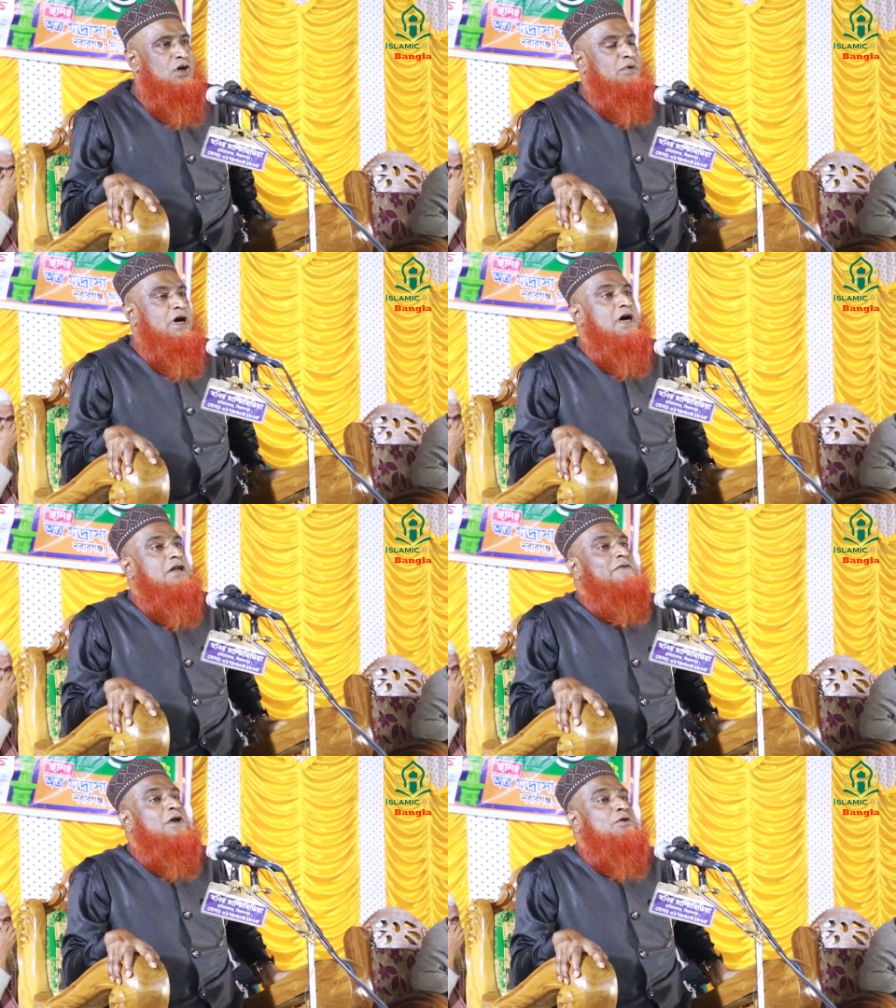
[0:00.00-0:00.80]

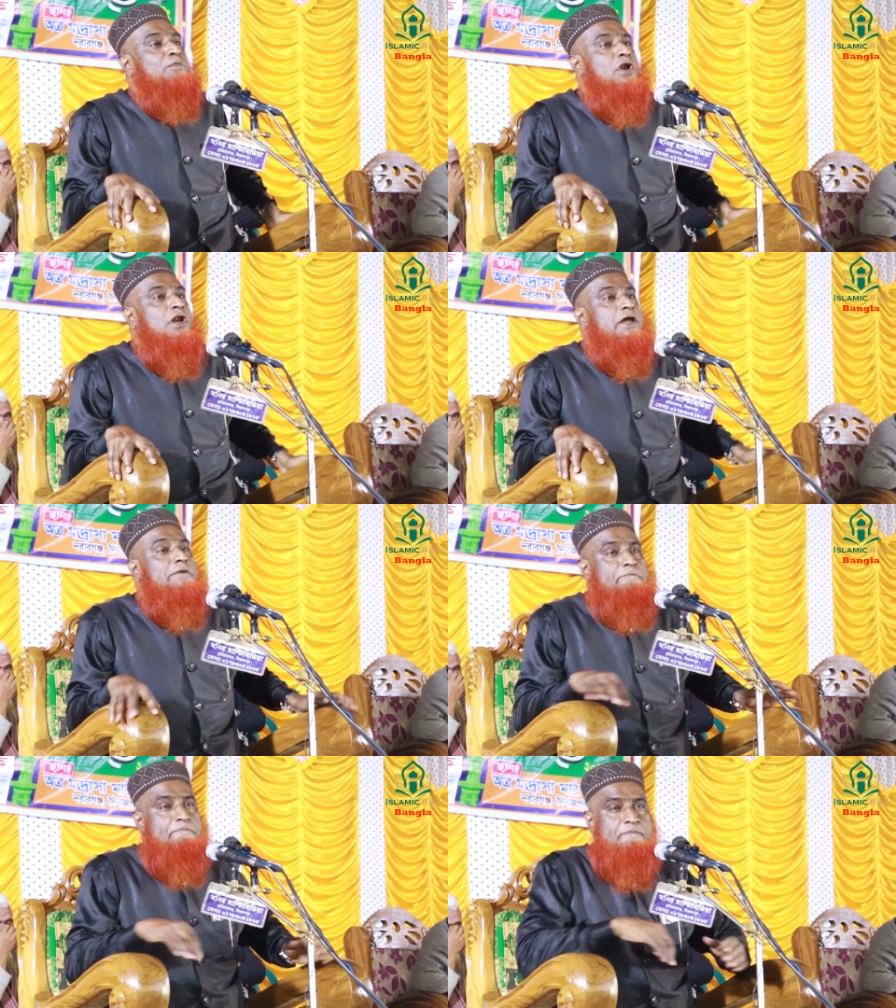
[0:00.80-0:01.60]
আমার ফারুক বললেন
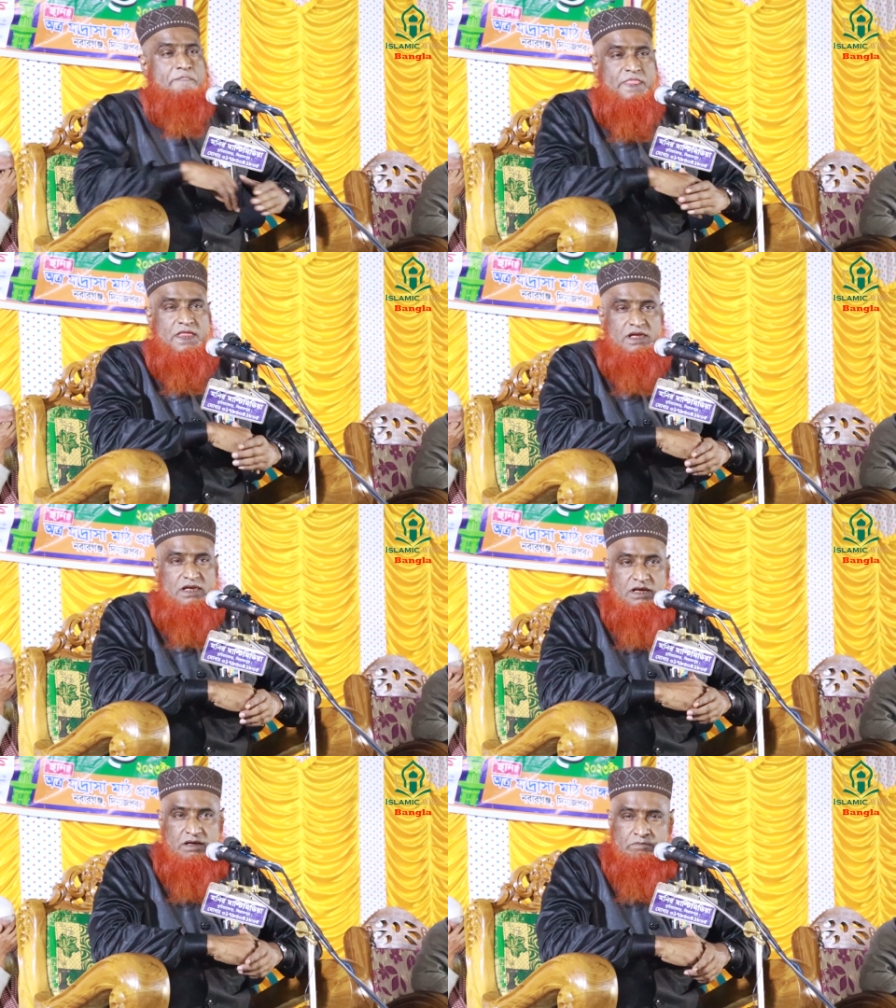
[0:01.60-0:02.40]

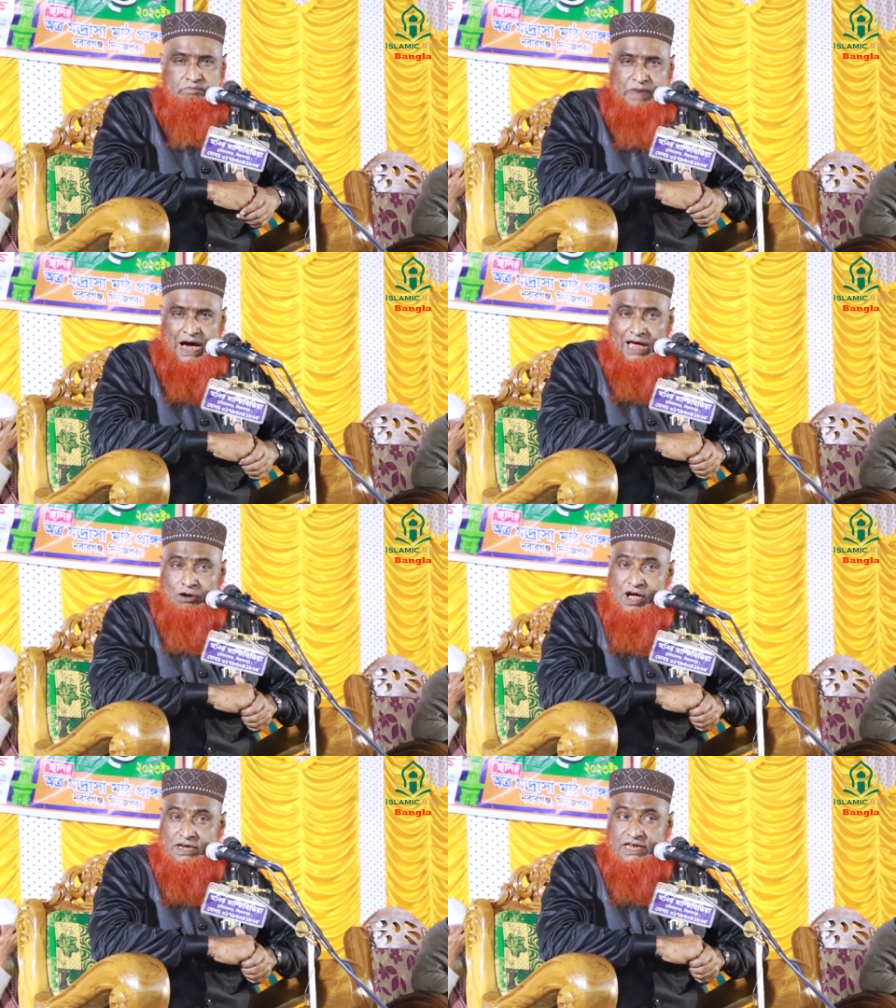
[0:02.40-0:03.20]

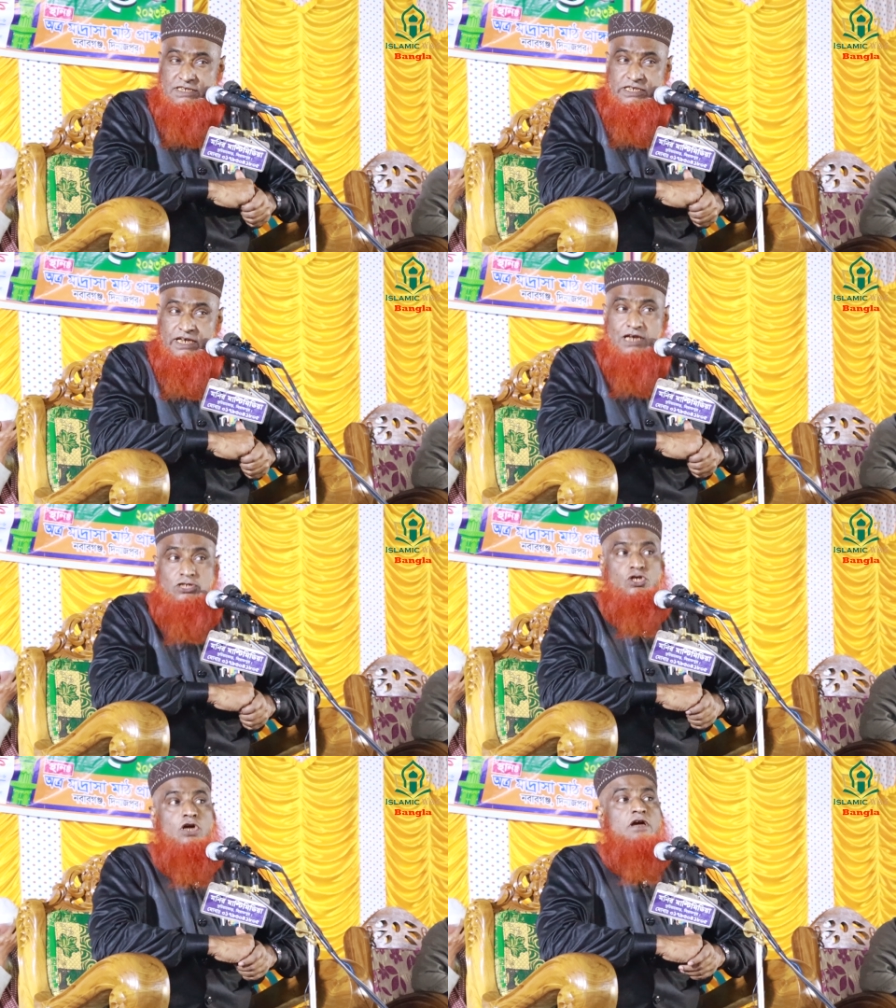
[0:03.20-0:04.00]
ভালো একটা ছেলের
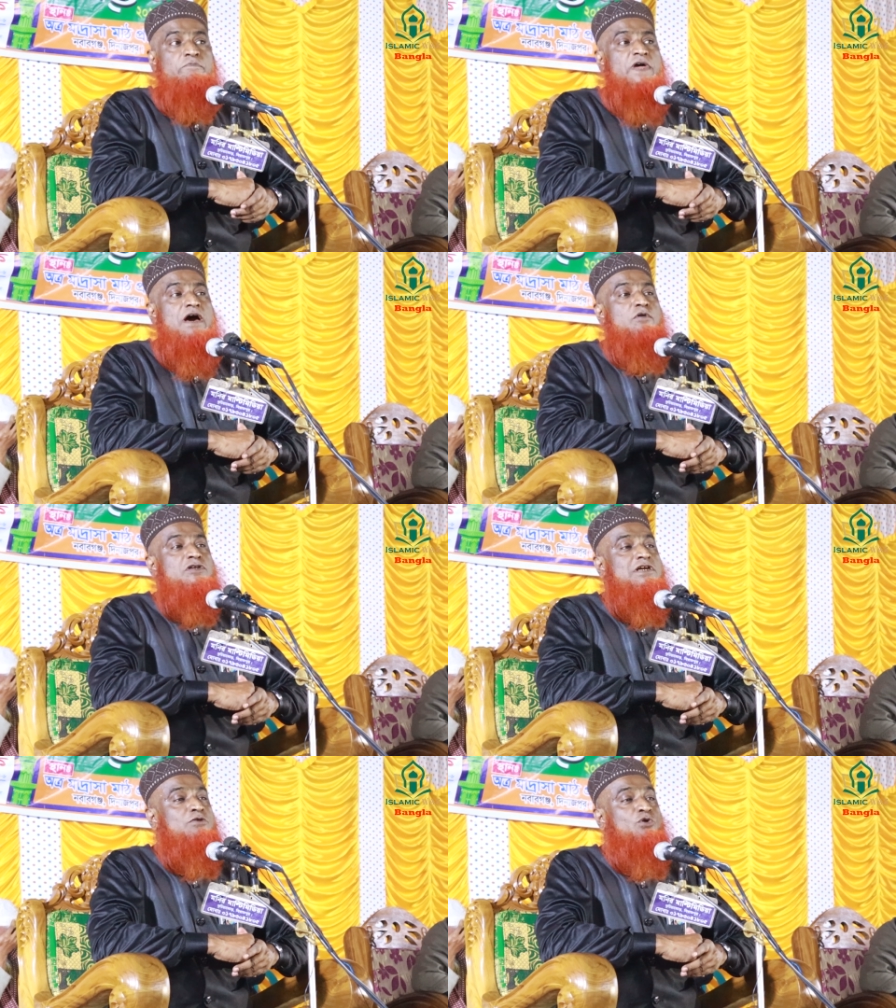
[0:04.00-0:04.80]
সঙ্গে বিয়া
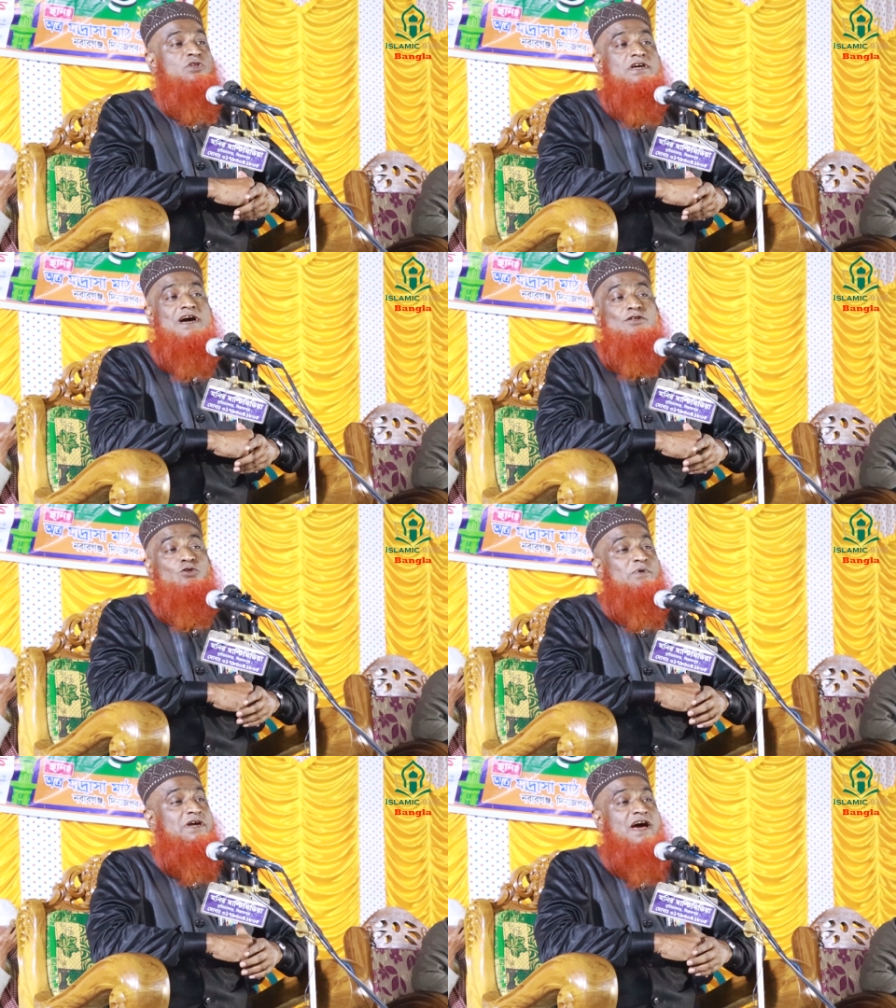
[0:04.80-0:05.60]
বসার অধিকার
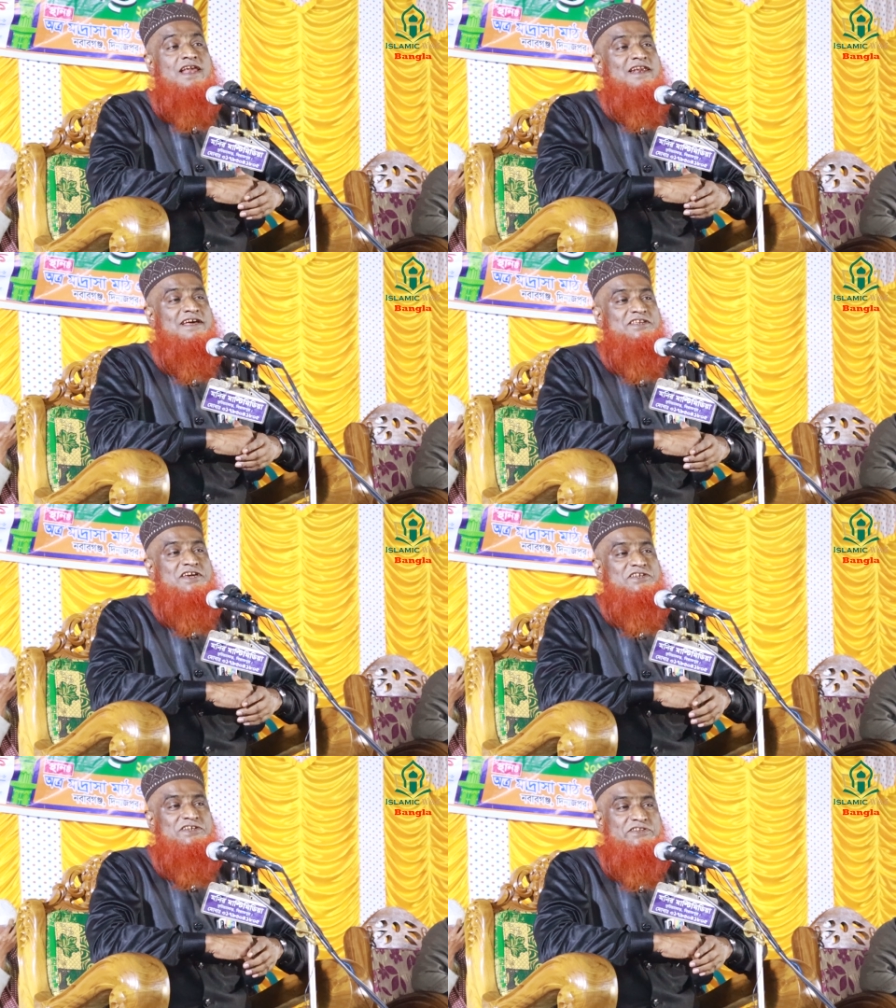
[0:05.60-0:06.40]
তোমাকে আল্লাহ
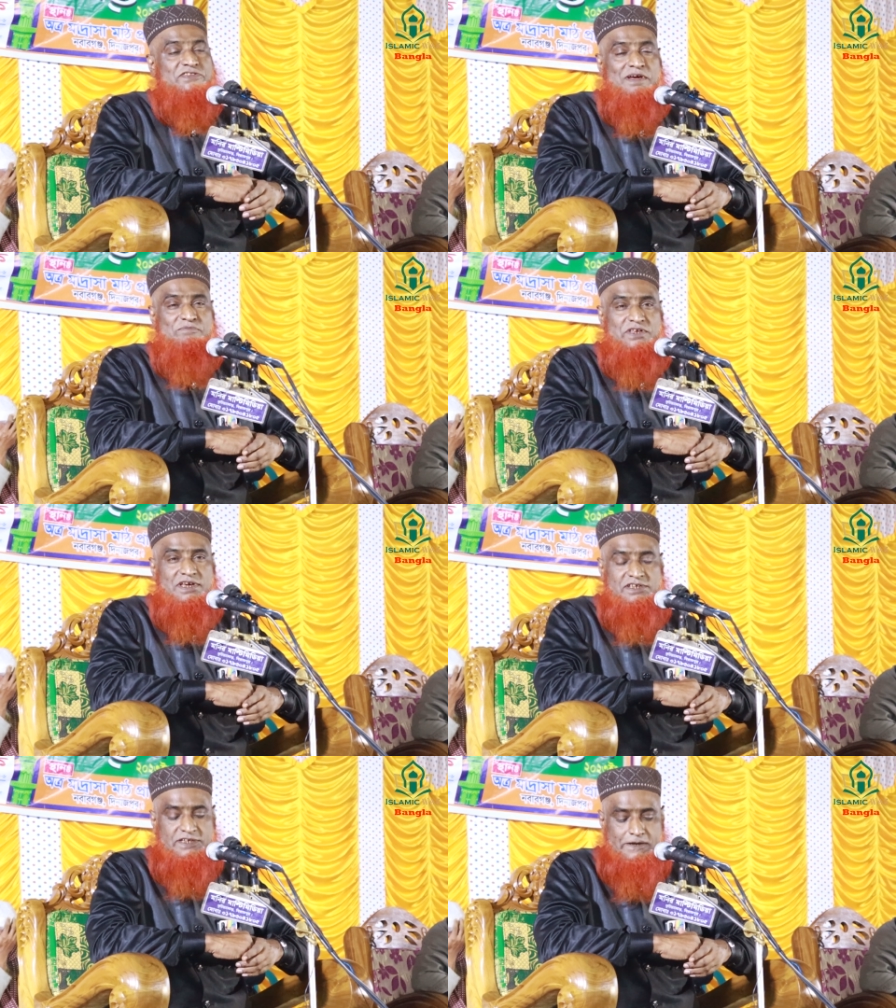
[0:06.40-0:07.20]
দিয়েছে ইসলাম
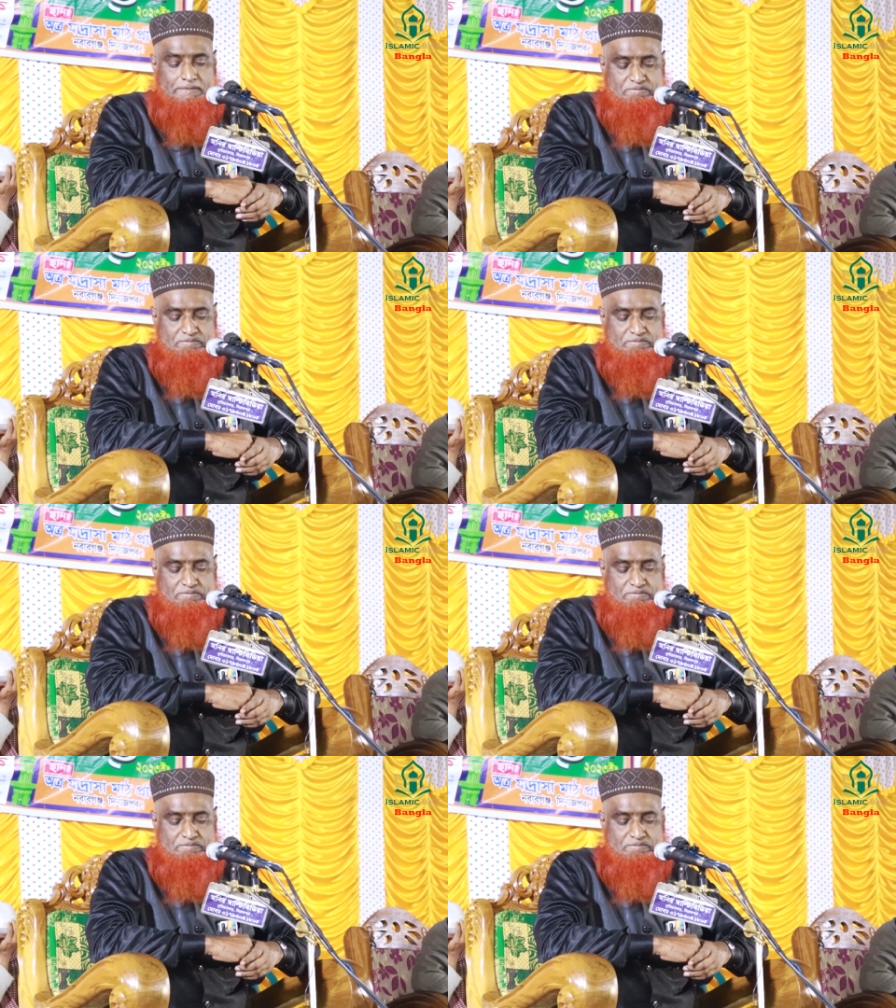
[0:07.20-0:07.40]
দিয়েছে